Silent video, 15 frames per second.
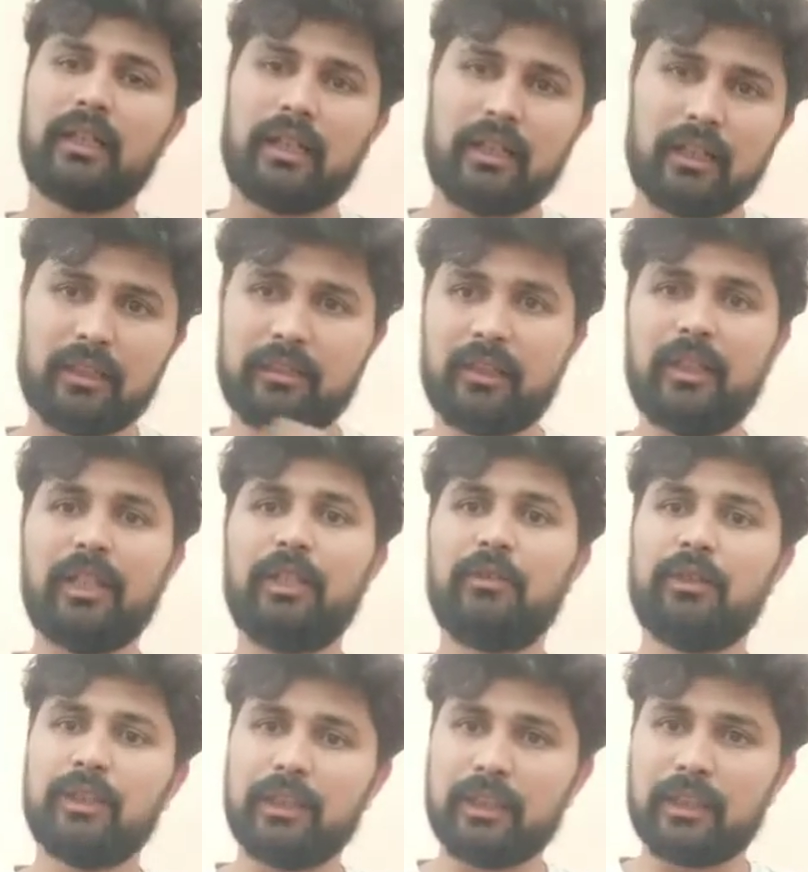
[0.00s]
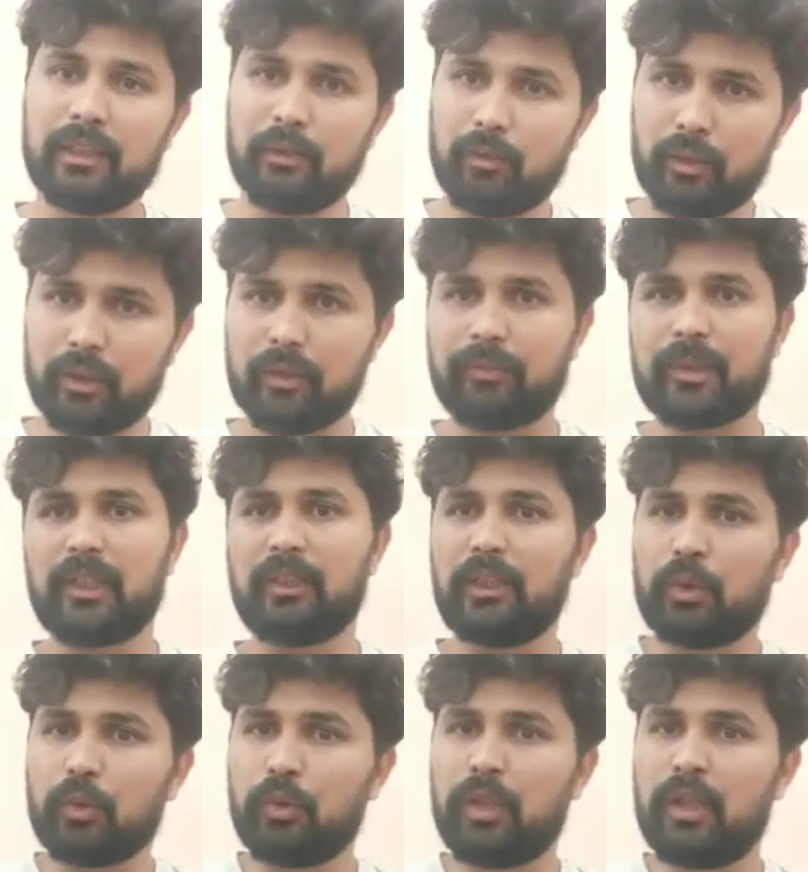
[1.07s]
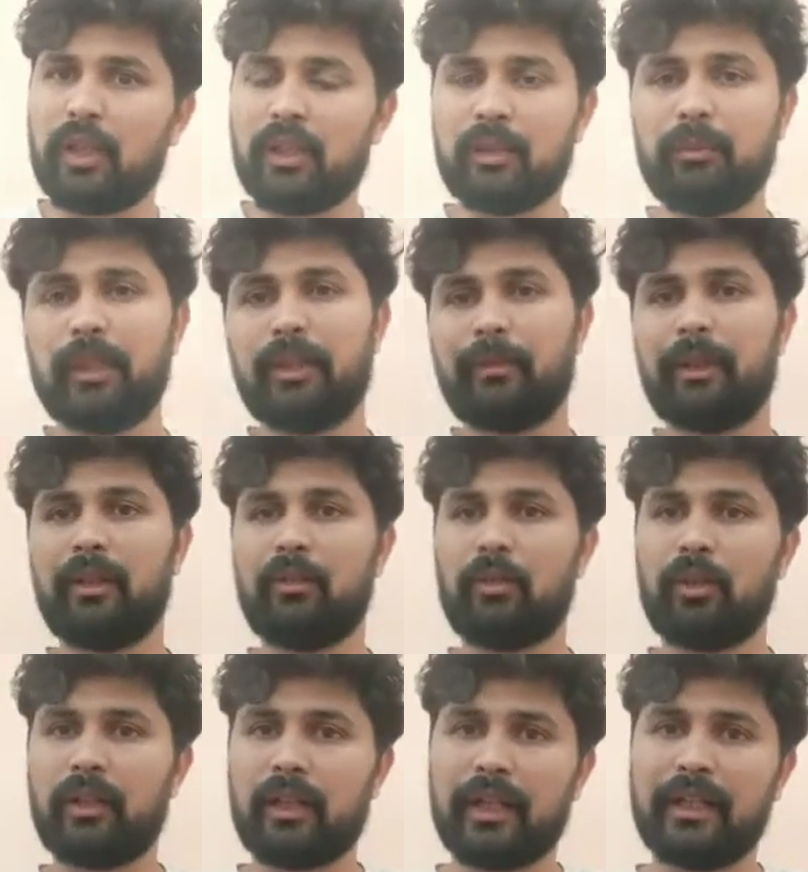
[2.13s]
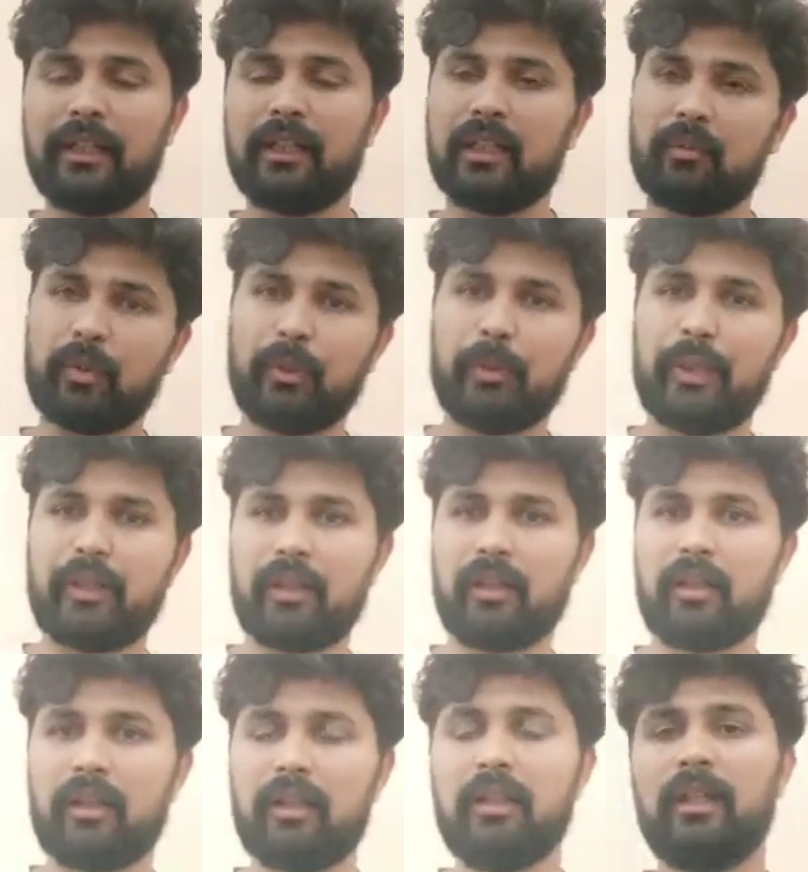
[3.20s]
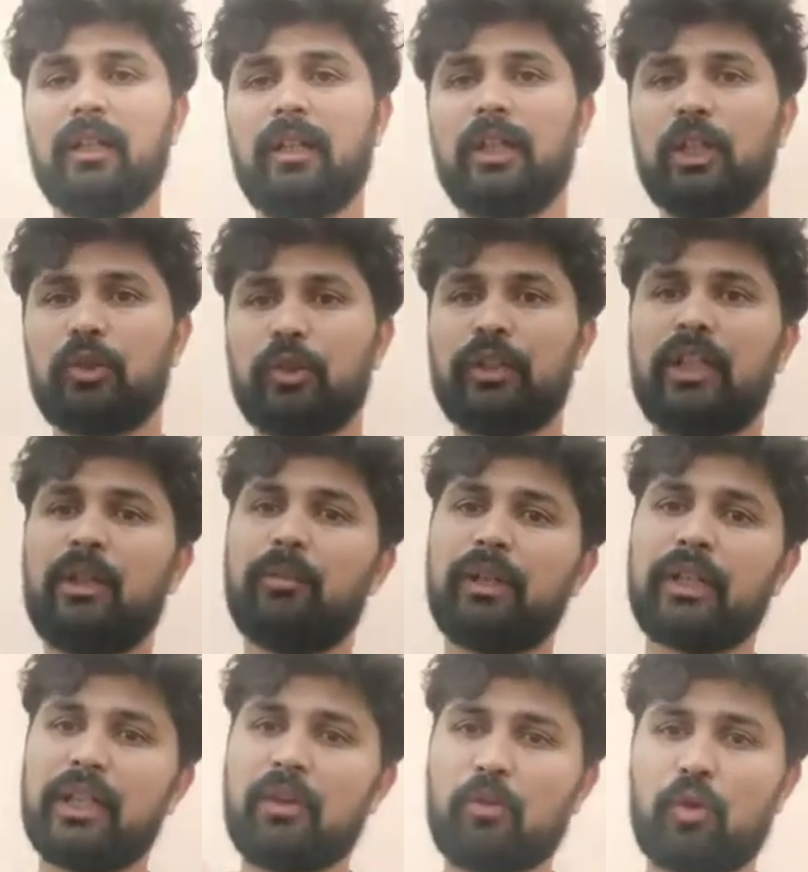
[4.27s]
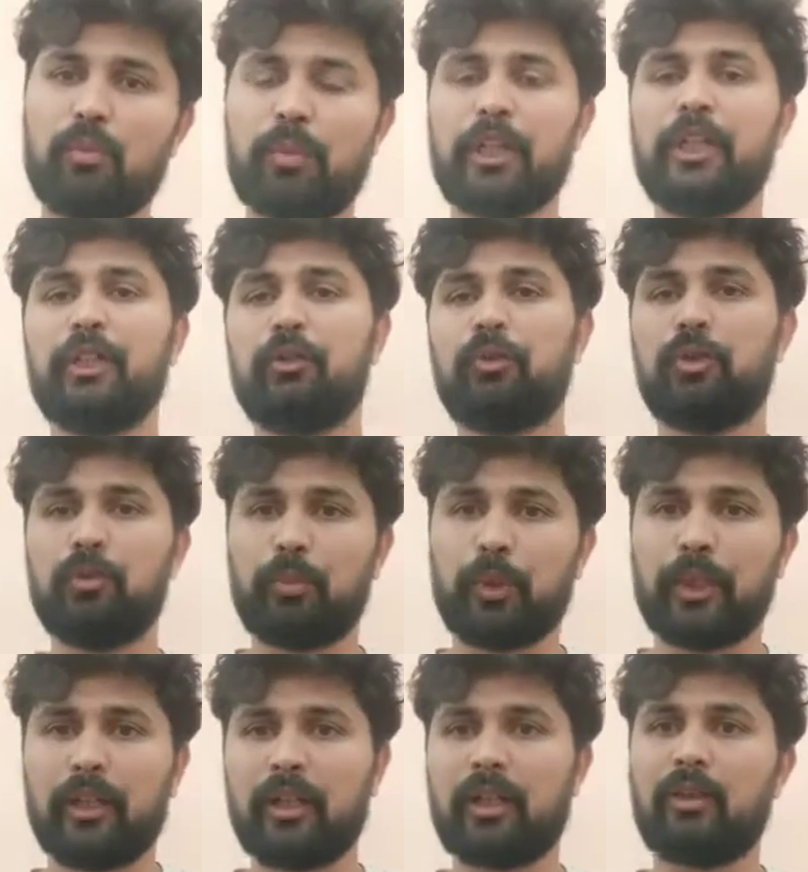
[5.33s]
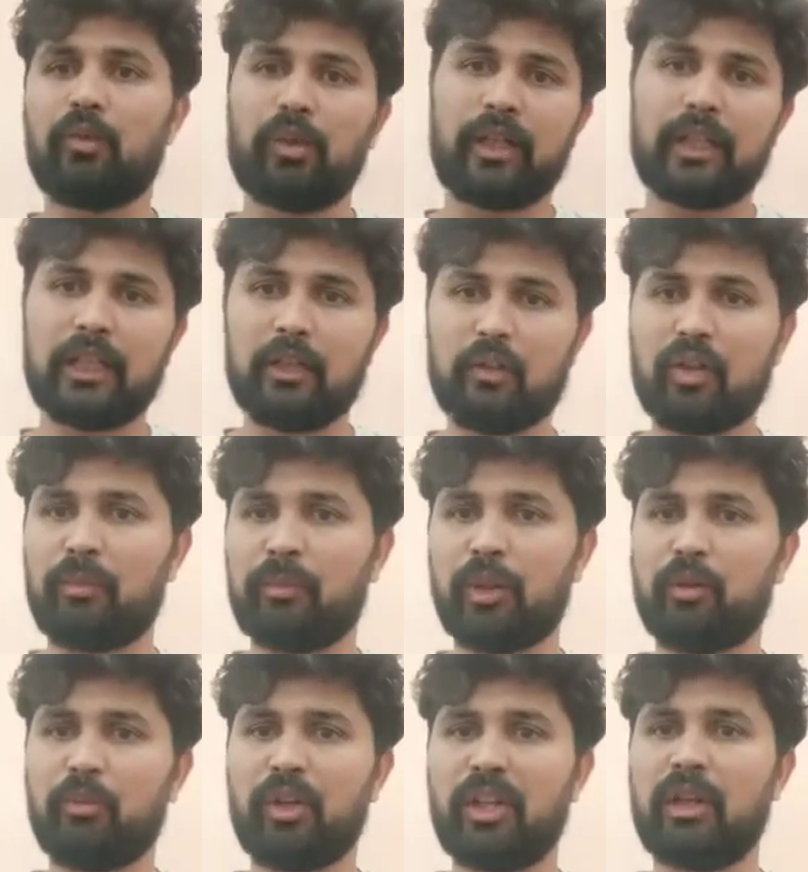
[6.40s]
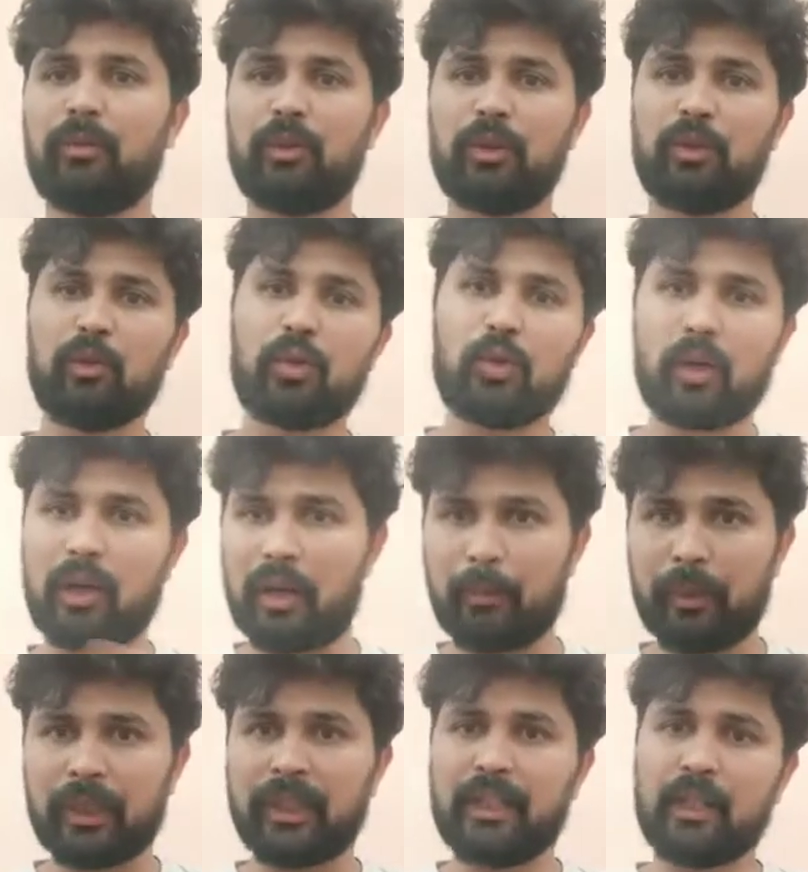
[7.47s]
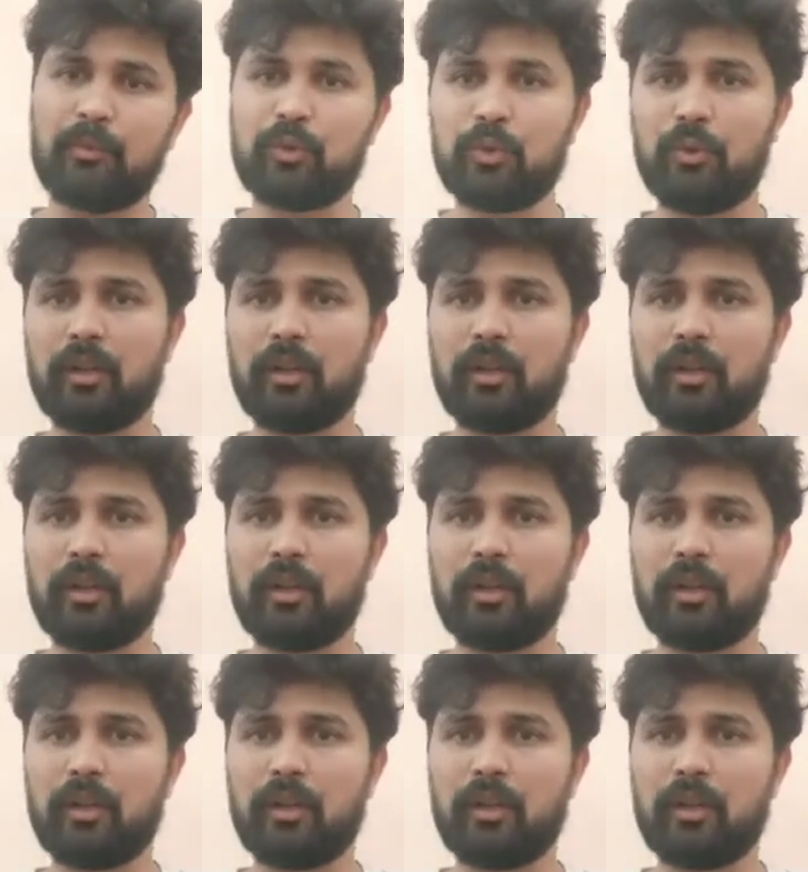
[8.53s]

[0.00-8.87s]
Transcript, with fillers: எல்லாத்தையும் திருந்தி வந்து இந்த ஒரு இந்த குதிரை அந்த மாதிரி அப்படியே ஒரு ரைடு அந்த மாதிரி போயிட்டு இருக்காரு ஸோ இதே மாதிரி அவரோட பையனும் வந்து போயிட்டு இருக்க ஒரு டயத்தில் அவங்க அம்மாவுக்கு பிடிக்காம அவங்க அப்பா கிட்டே அமுச்சு